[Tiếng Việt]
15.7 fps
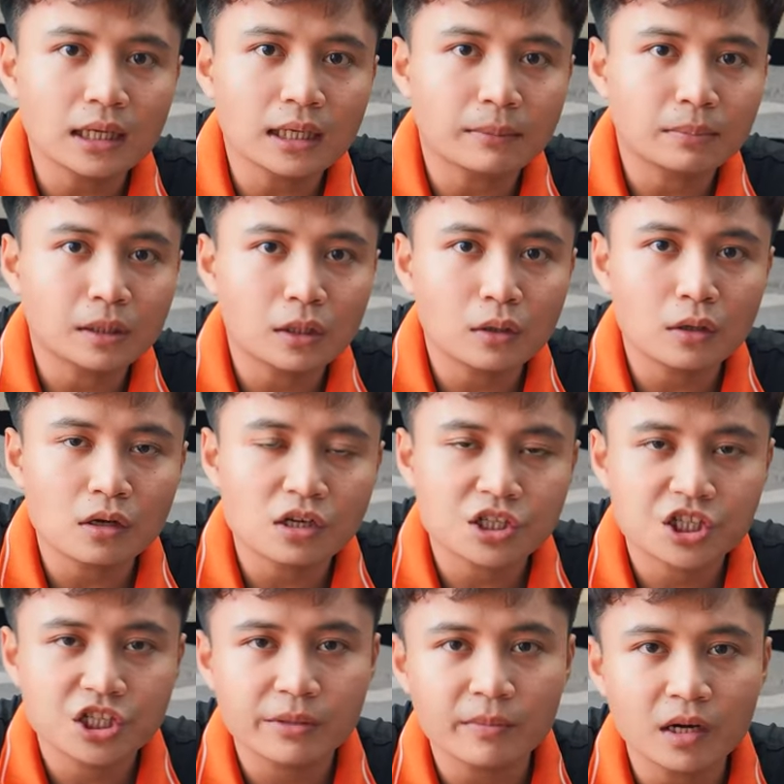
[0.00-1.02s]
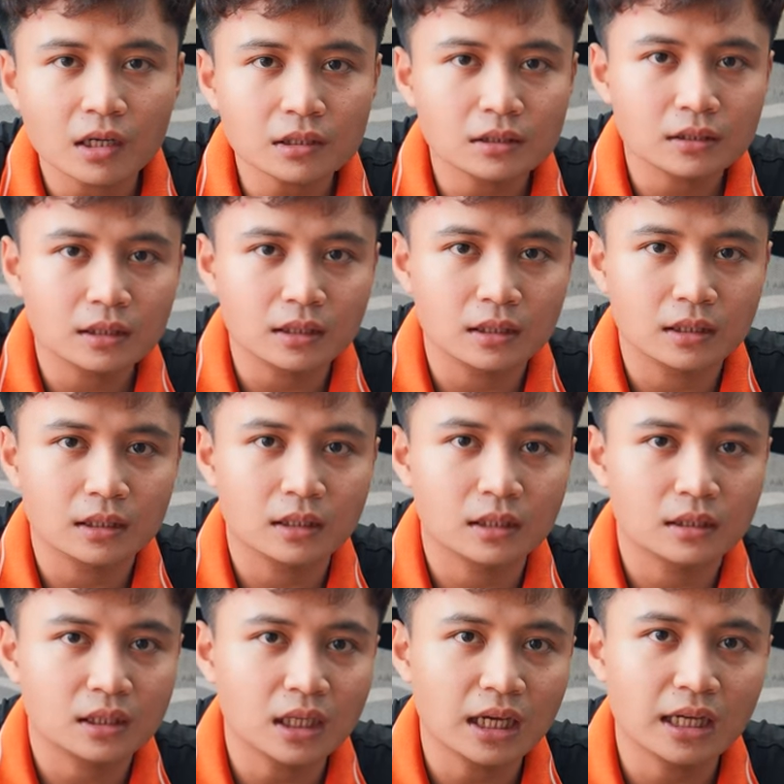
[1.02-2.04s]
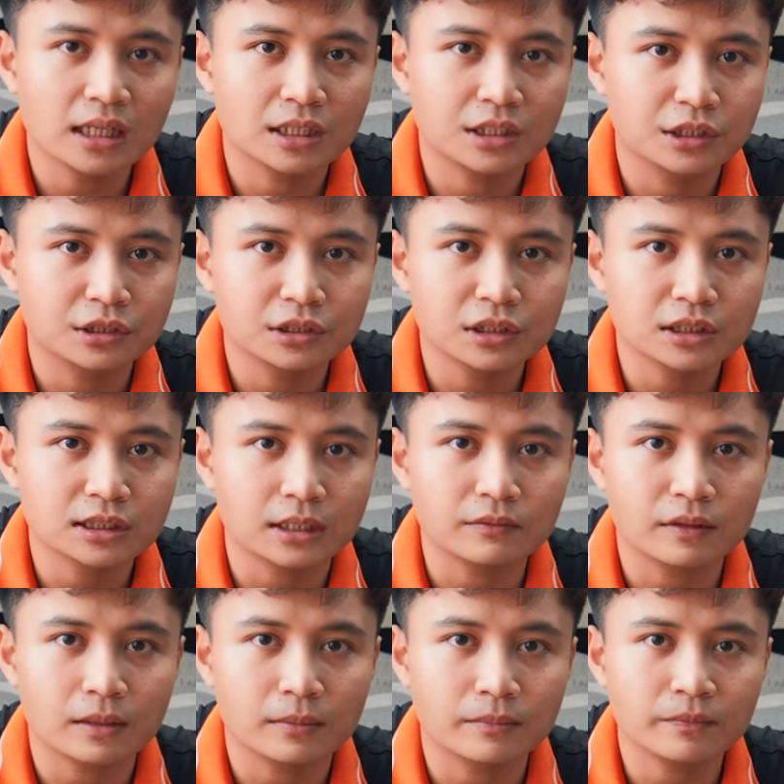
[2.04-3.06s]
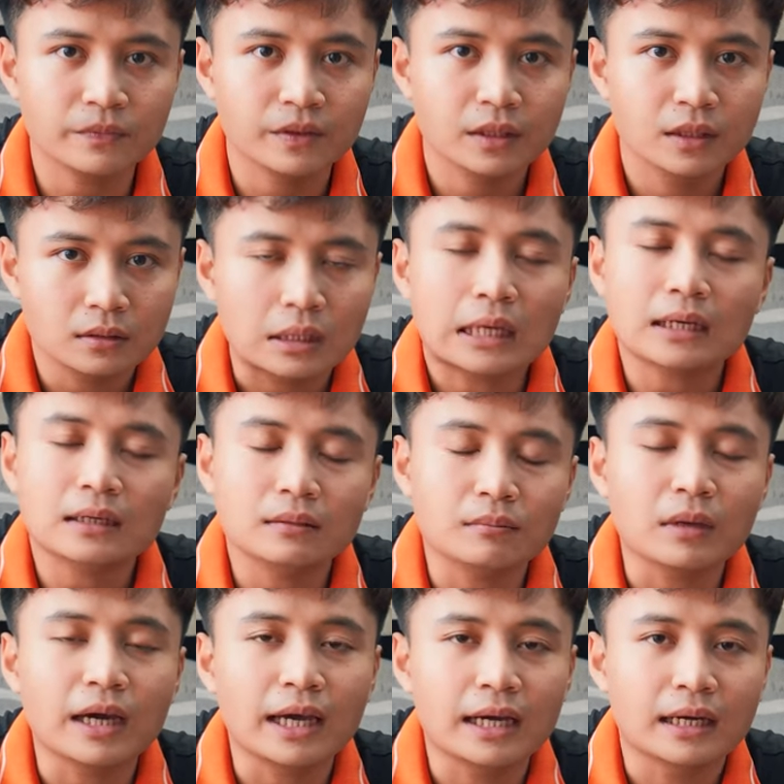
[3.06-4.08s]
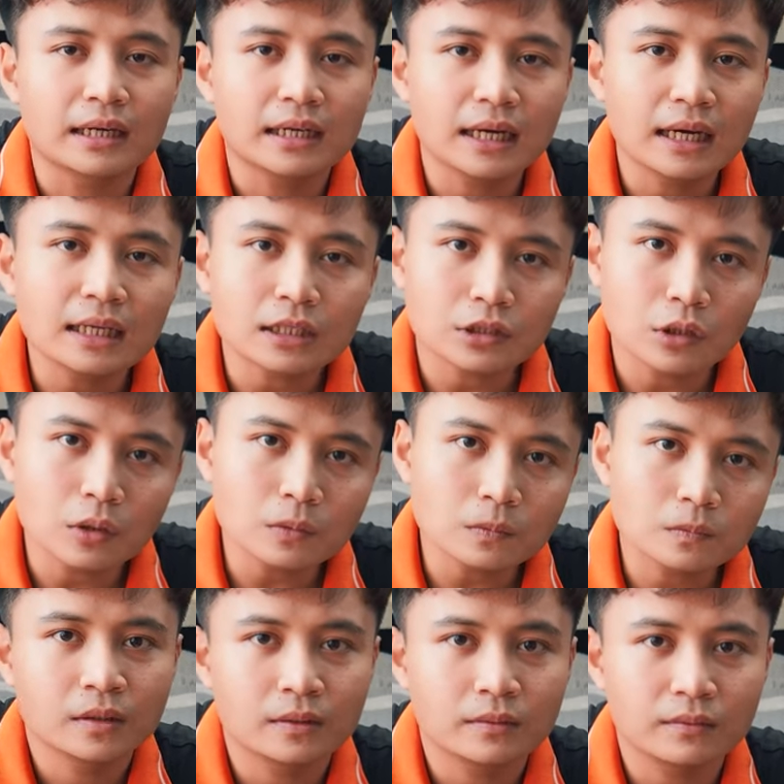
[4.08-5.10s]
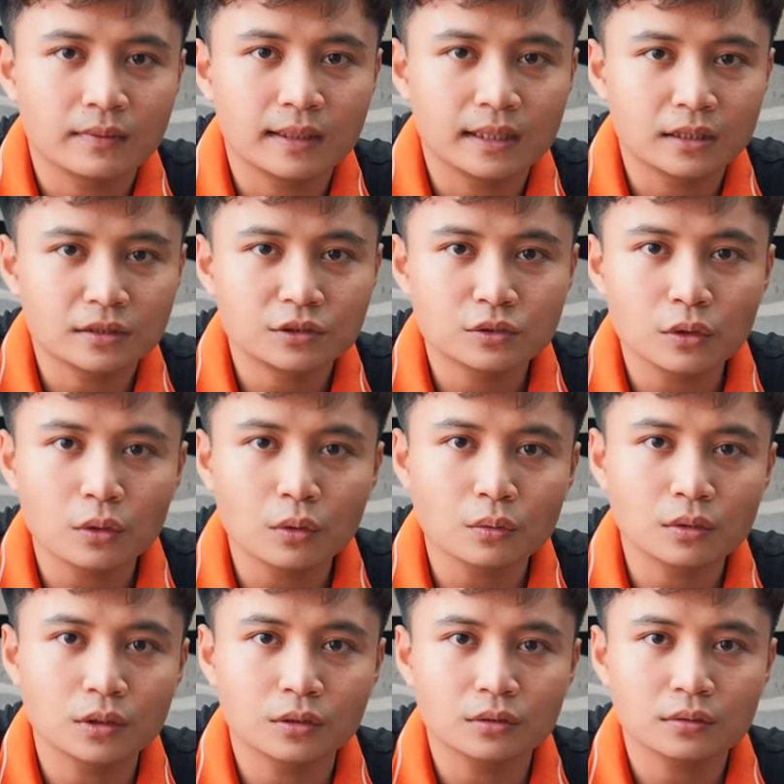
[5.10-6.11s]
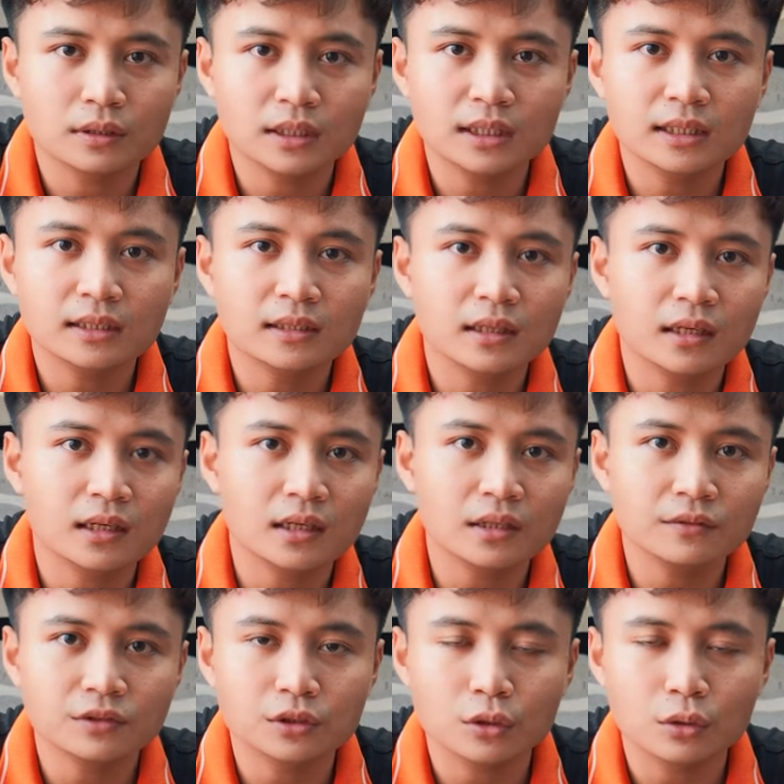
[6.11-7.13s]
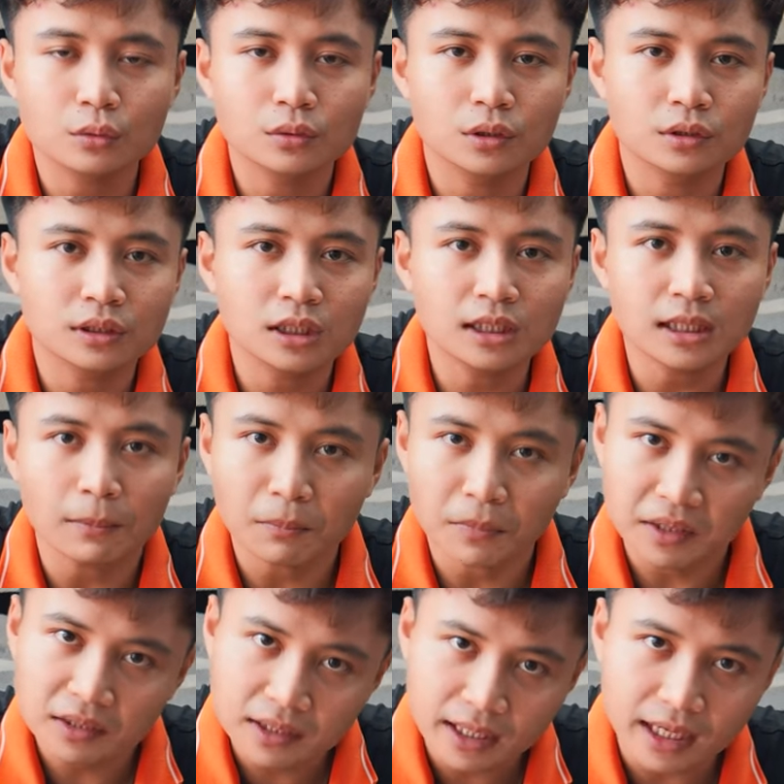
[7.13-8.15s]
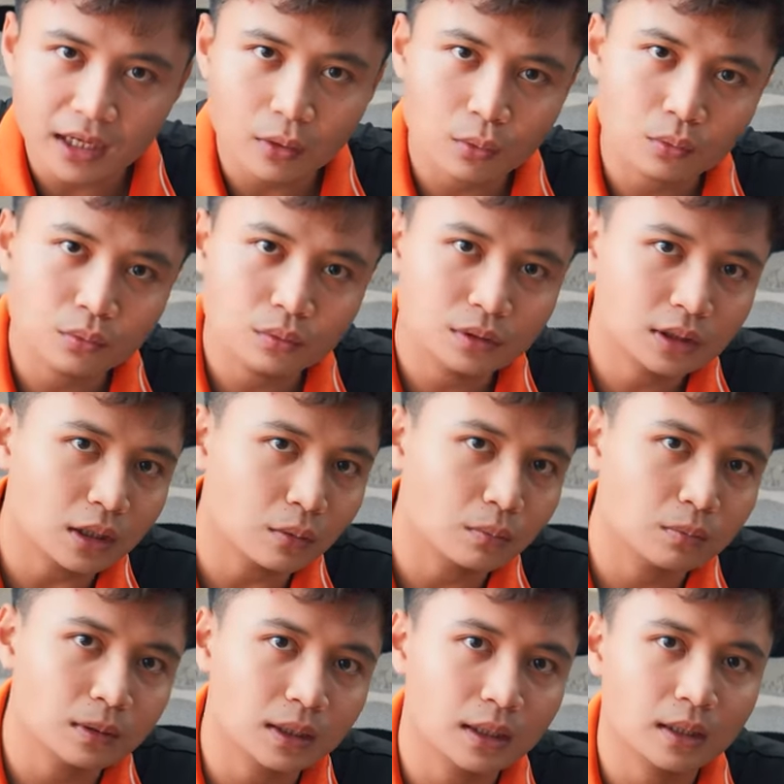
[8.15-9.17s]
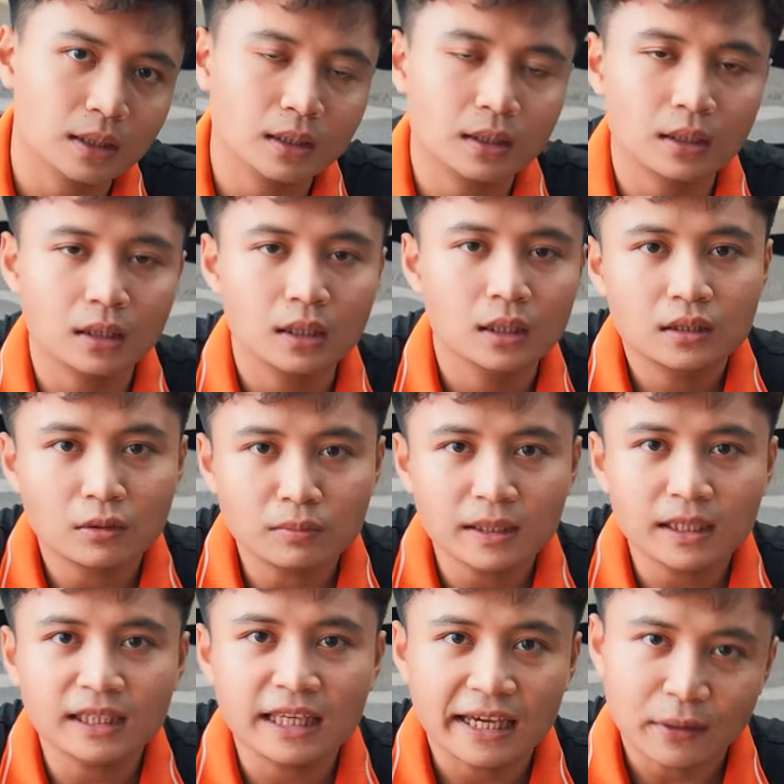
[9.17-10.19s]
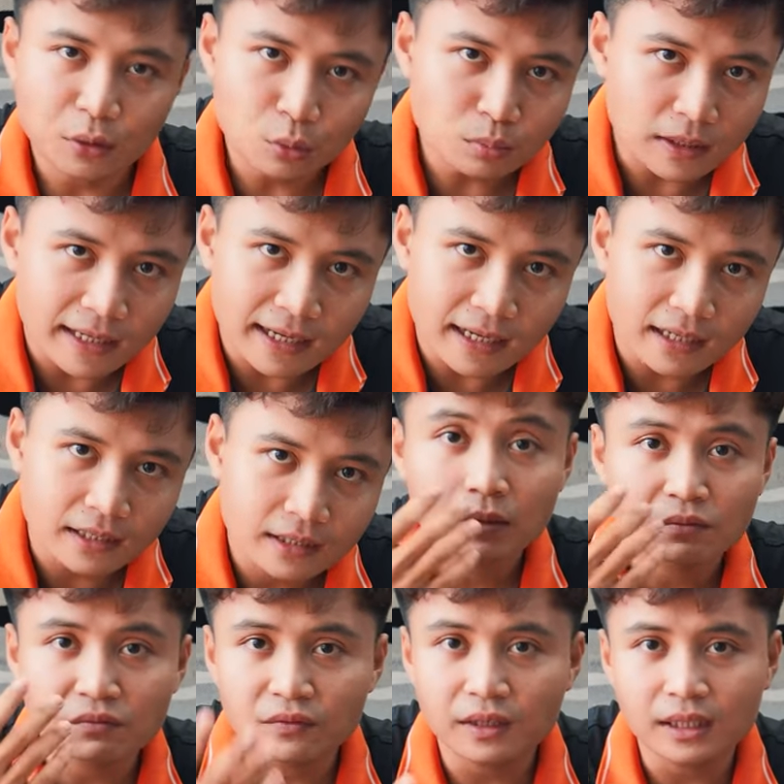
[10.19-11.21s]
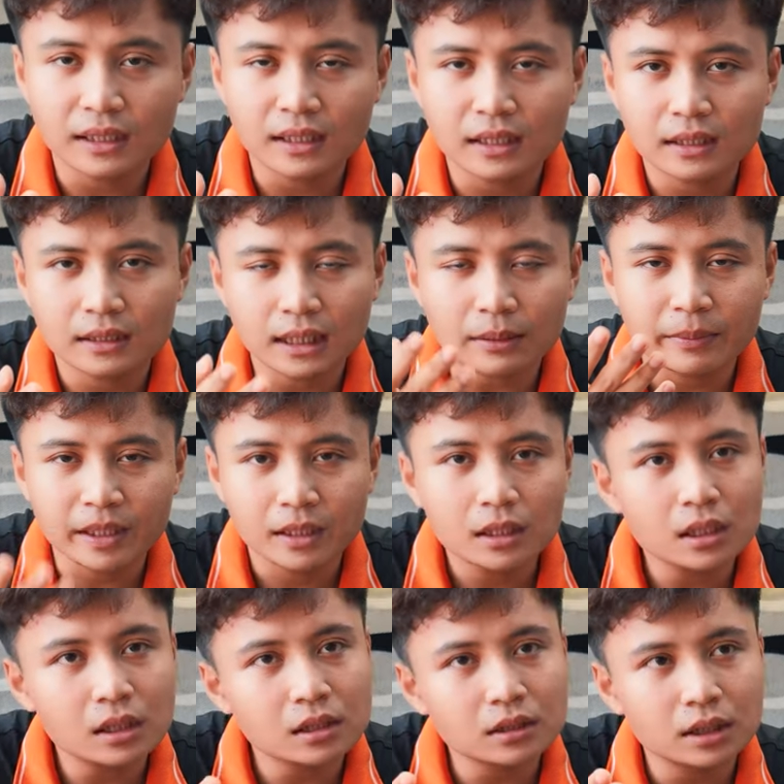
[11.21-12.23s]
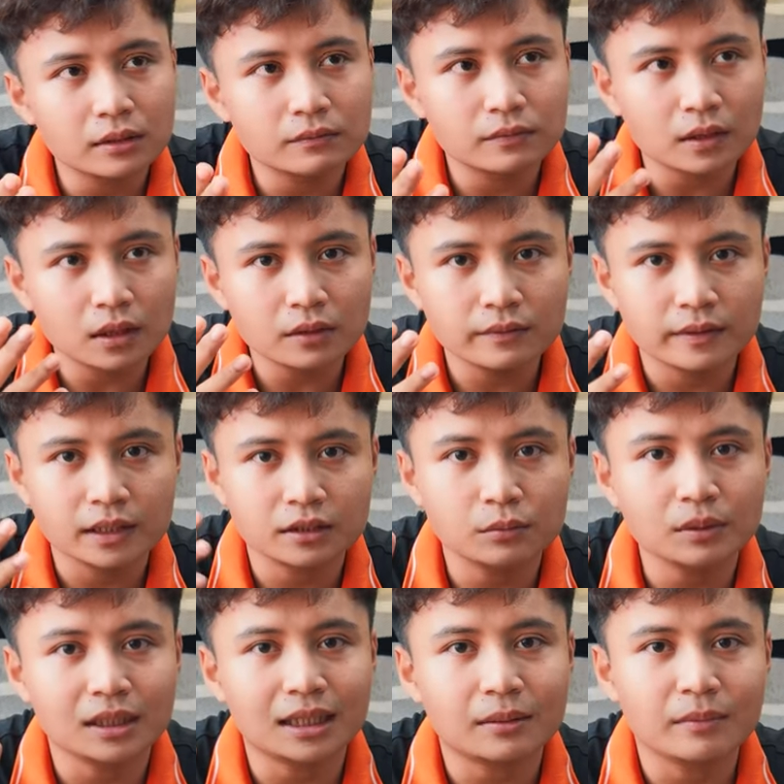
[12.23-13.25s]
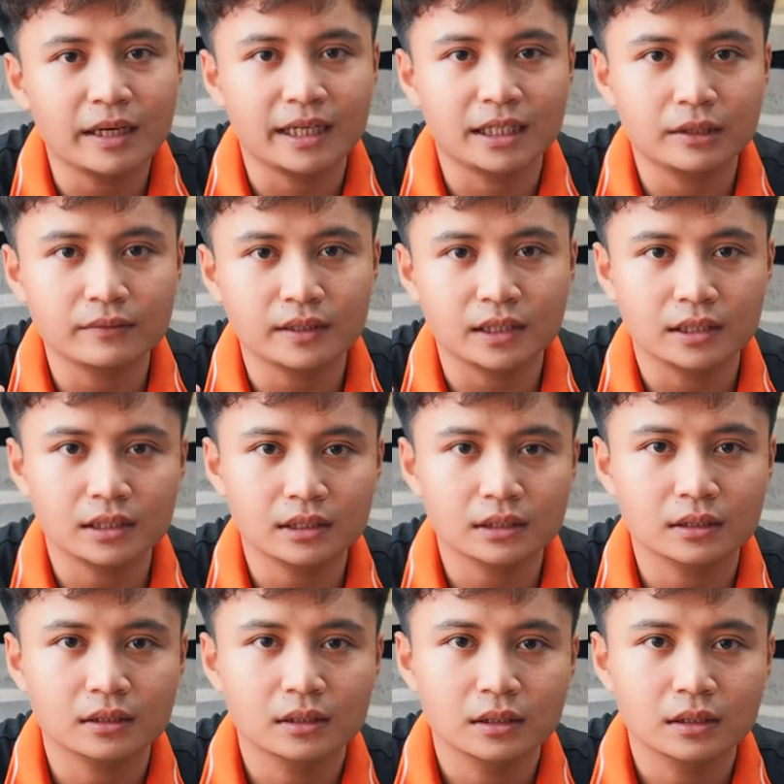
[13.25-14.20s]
cái cặp lo Seabird, thì đây là những cái sản phẩm đặt bàn khá là tốt, và nó show được cái thiết kế, show được cái tính thẩm mỹ cao trong cái không gian nhà của chúng ta. Và đặc biệt hơn thì với việc chúng ta đặt bàn như vậy á,